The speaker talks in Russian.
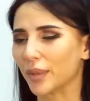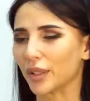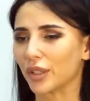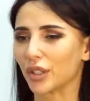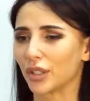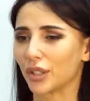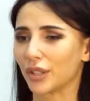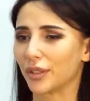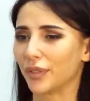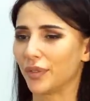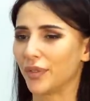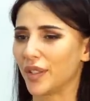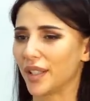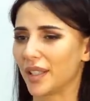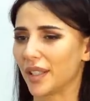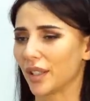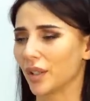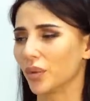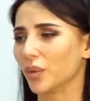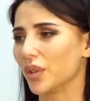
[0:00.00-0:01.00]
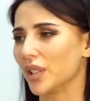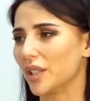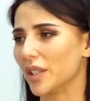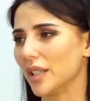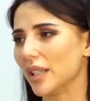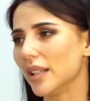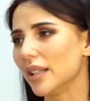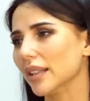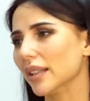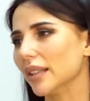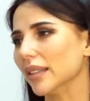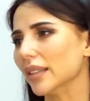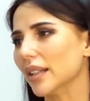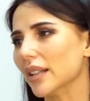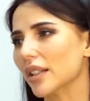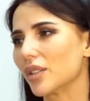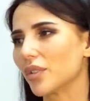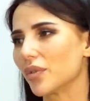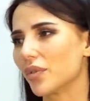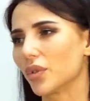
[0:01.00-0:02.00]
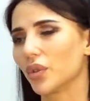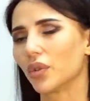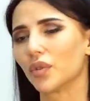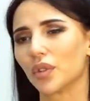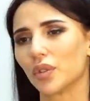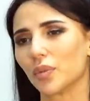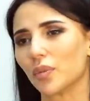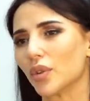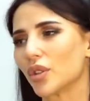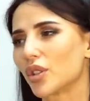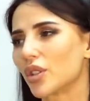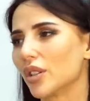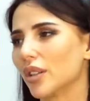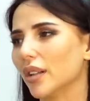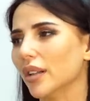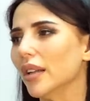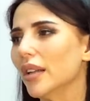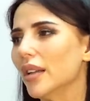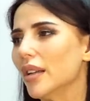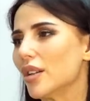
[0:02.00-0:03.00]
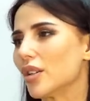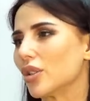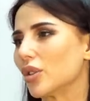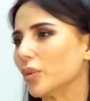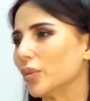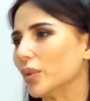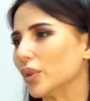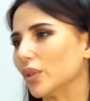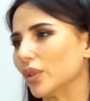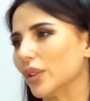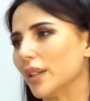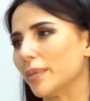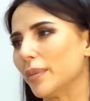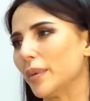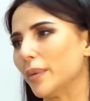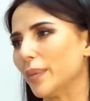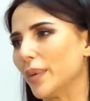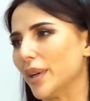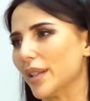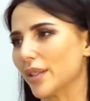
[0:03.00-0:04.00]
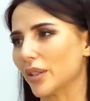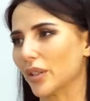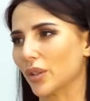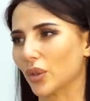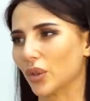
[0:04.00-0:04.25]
приложила все усилия, да, все возможное, чтобы туда попасть.